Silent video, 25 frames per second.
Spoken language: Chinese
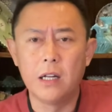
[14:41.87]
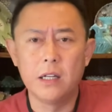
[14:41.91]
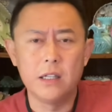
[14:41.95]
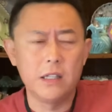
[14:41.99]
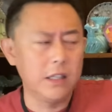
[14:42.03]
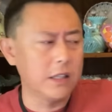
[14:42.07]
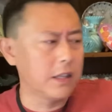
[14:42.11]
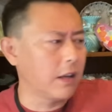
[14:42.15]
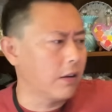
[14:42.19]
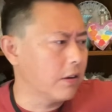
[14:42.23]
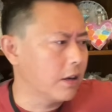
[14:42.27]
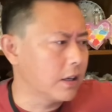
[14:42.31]

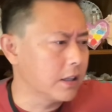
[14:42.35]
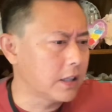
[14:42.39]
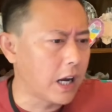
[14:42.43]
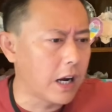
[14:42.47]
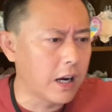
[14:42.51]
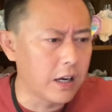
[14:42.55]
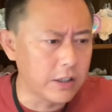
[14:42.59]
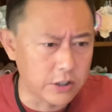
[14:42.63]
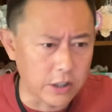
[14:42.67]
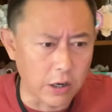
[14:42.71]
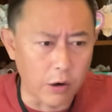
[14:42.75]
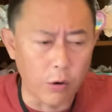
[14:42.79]
你到那儿
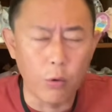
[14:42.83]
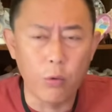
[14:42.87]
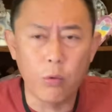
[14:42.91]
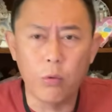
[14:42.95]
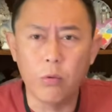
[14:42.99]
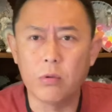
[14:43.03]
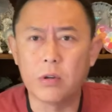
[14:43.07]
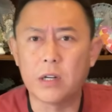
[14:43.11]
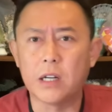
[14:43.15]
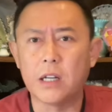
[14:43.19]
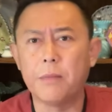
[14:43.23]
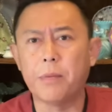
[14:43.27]
当个小
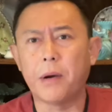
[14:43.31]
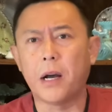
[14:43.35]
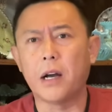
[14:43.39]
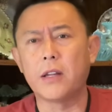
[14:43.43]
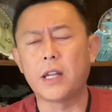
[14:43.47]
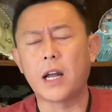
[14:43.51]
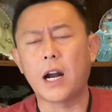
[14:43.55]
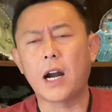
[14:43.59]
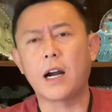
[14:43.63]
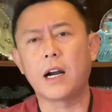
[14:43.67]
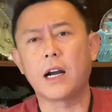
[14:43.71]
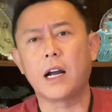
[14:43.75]
护士，你跑
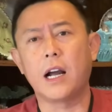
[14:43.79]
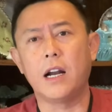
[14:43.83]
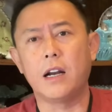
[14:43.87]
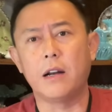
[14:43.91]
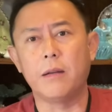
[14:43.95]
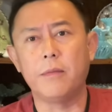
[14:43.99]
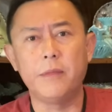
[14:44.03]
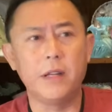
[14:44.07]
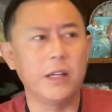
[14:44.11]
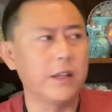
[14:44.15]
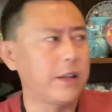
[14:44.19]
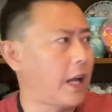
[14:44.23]
那儿干
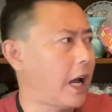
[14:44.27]
什么去？